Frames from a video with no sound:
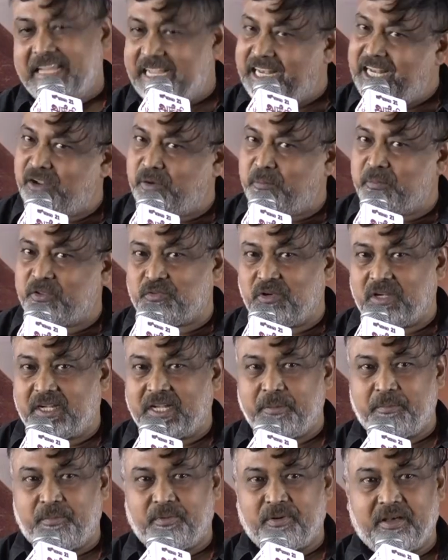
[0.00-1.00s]
என்னென்னமோ
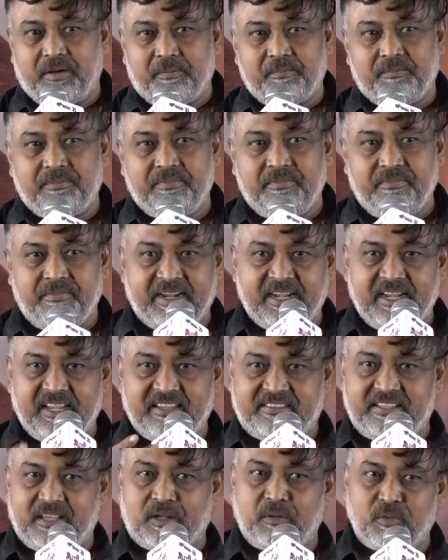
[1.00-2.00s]
சொல்லிட்டே போகலாம்
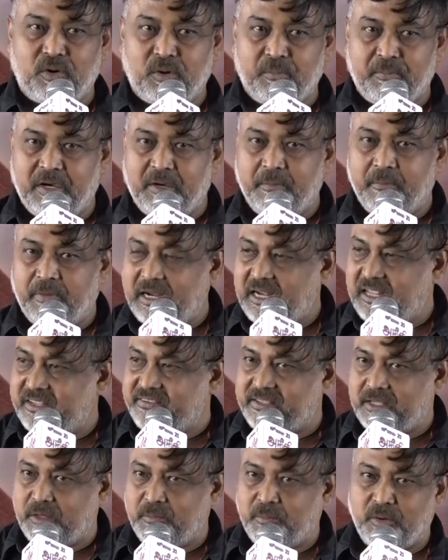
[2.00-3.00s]
வெங்கடேஷ் சார் மூலமாக
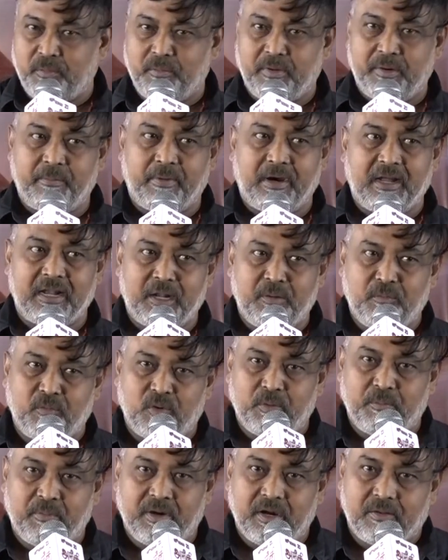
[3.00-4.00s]
பாலேஷ் சார் மூலமாக பாலன்
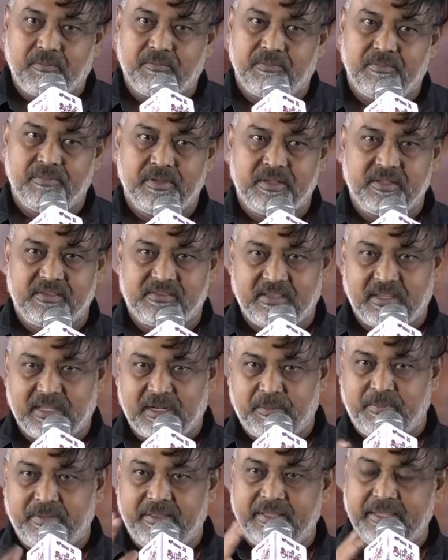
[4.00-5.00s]
மூலமாக
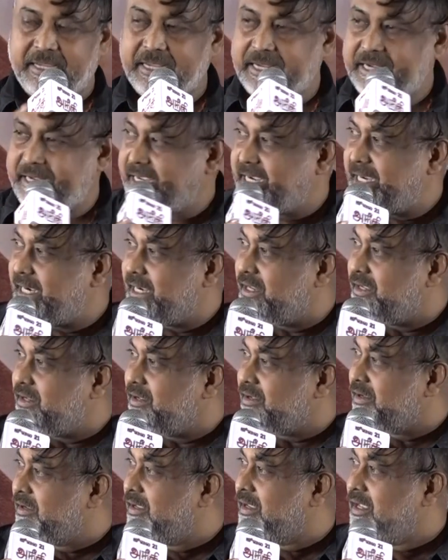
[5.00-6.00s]
சாரை பற்றி கேட்டு கேட்டு
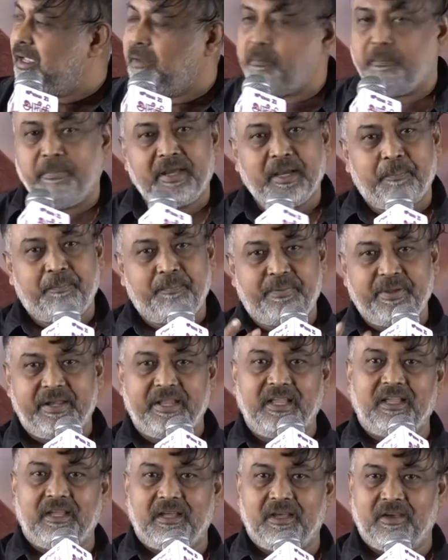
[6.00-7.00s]

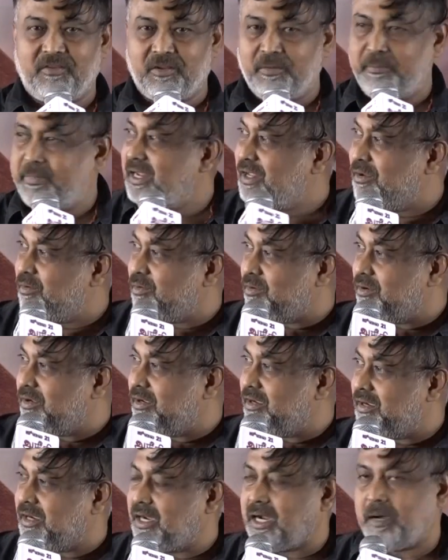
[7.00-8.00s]
மிகப்பெரிய அவர் மேலே ஒரு
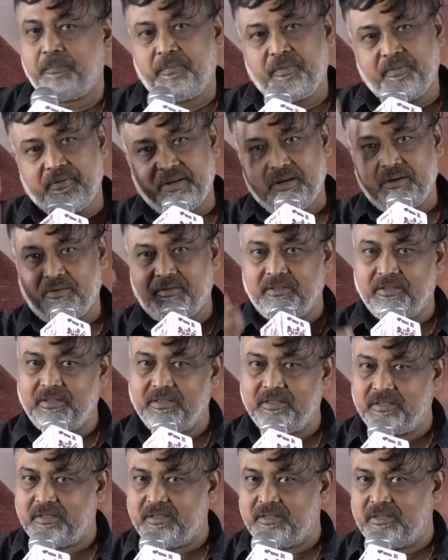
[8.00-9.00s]
அப்போவே
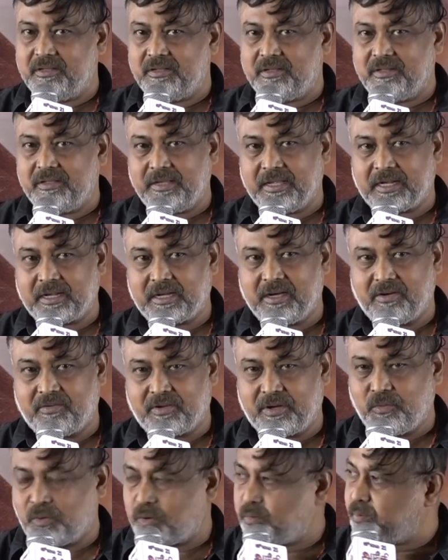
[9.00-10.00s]
வந்து எனக்கு
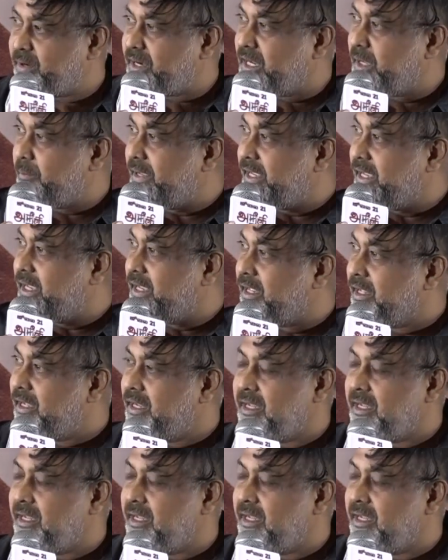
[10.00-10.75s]
அவர்கிட்ட ஒர்க் பண்ணாமையே